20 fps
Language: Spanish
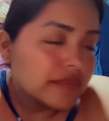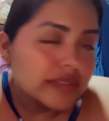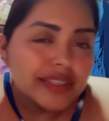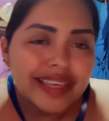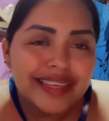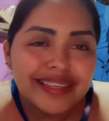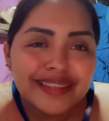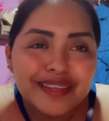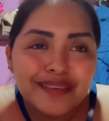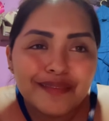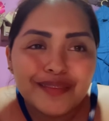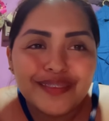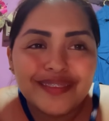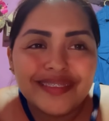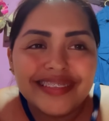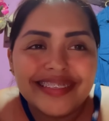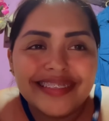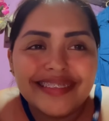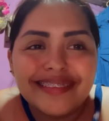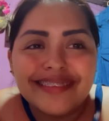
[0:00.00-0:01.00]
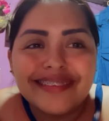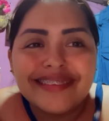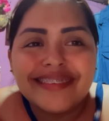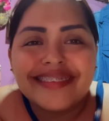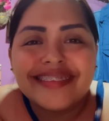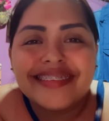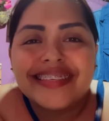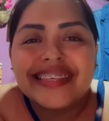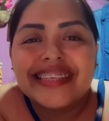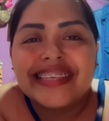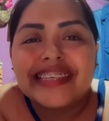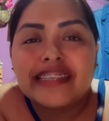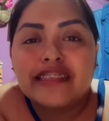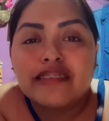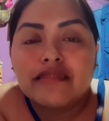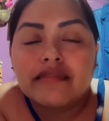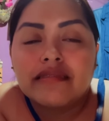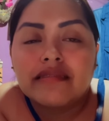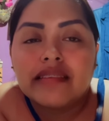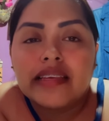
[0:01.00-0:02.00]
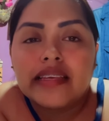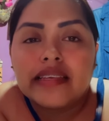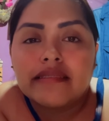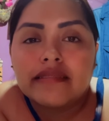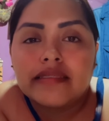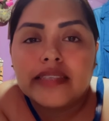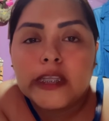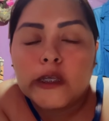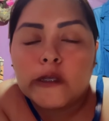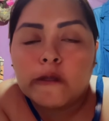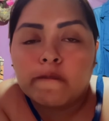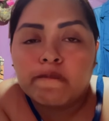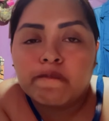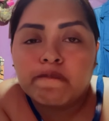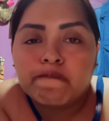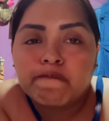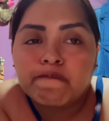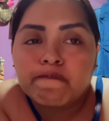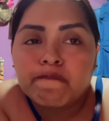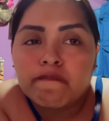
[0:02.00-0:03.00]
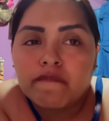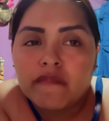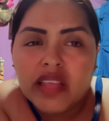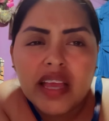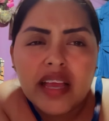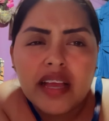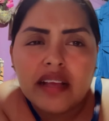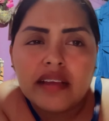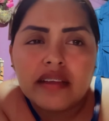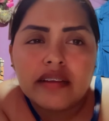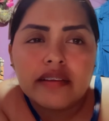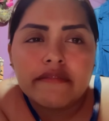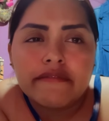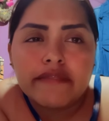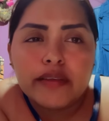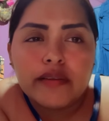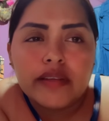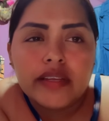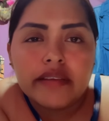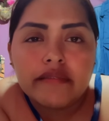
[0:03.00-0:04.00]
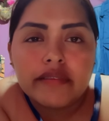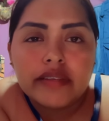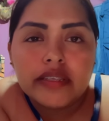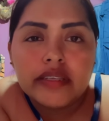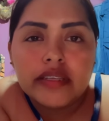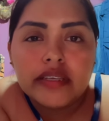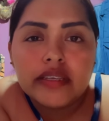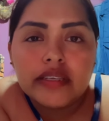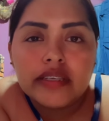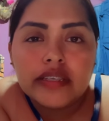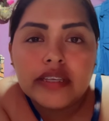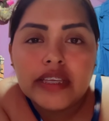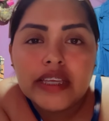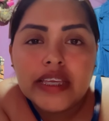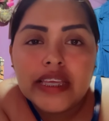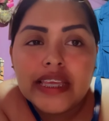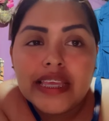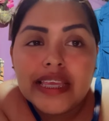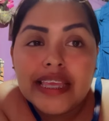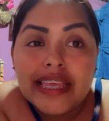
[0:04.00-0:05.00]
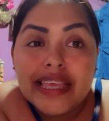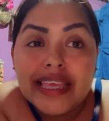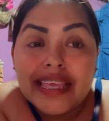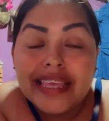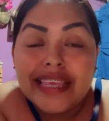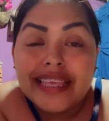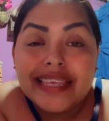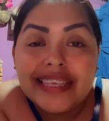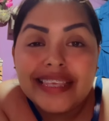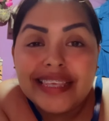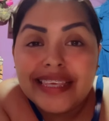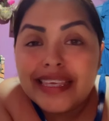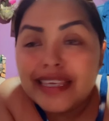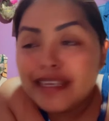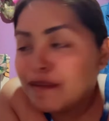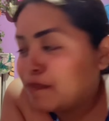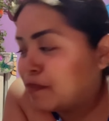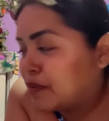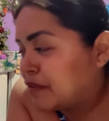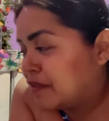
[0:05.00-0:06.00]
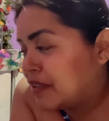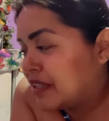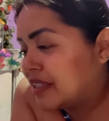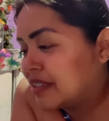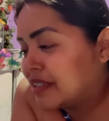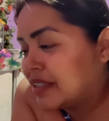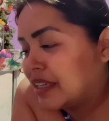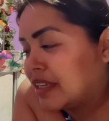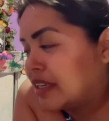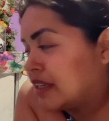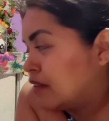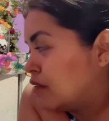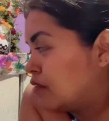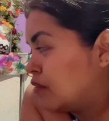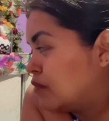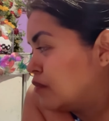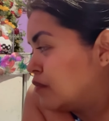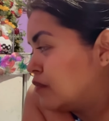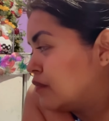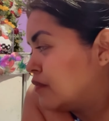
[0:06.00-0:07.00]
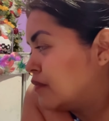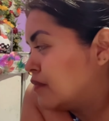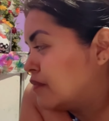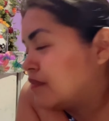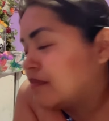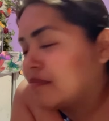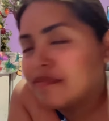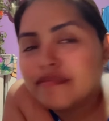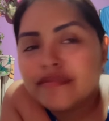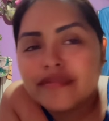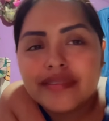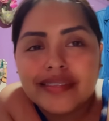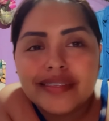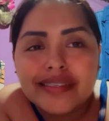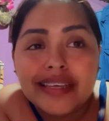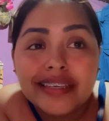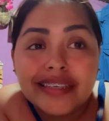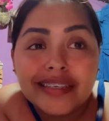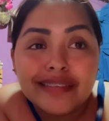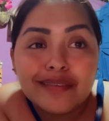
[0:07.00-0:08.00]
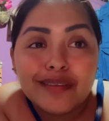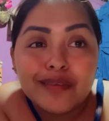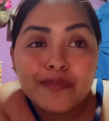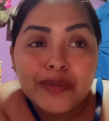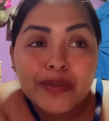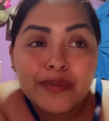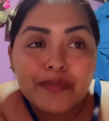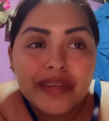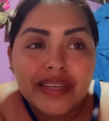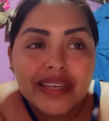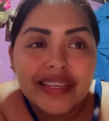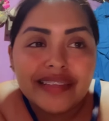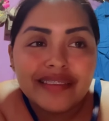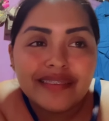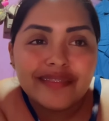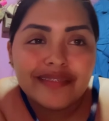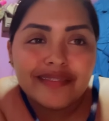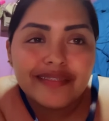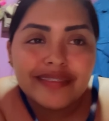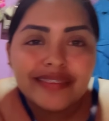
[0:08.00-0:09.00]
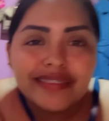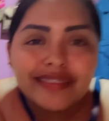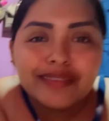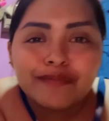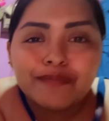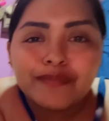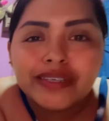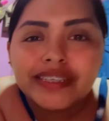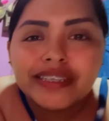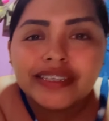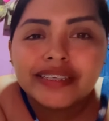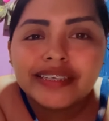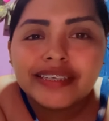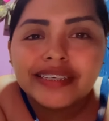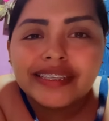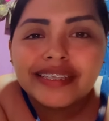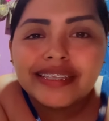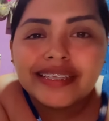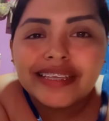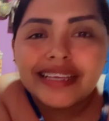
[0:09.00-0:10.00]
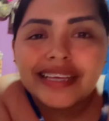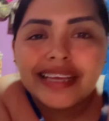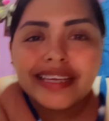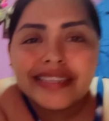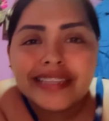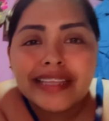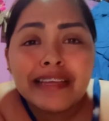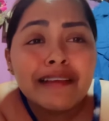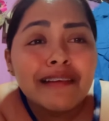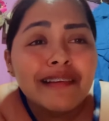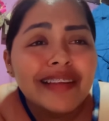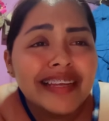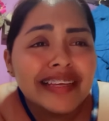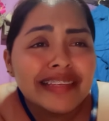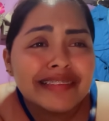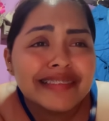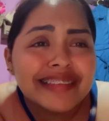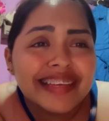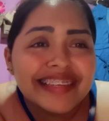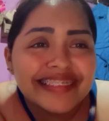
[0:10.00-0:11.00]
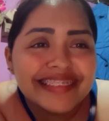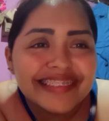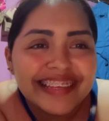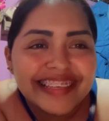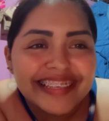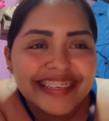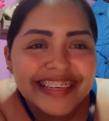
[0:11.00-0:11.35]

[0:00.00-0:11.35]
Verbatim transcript: Ahí está Brunito. Entonces, este, nos ah, agarra feo, la verdad. Y pues fíjense que hasta aquí estoy preparando. Miren, ahí tengo la salsa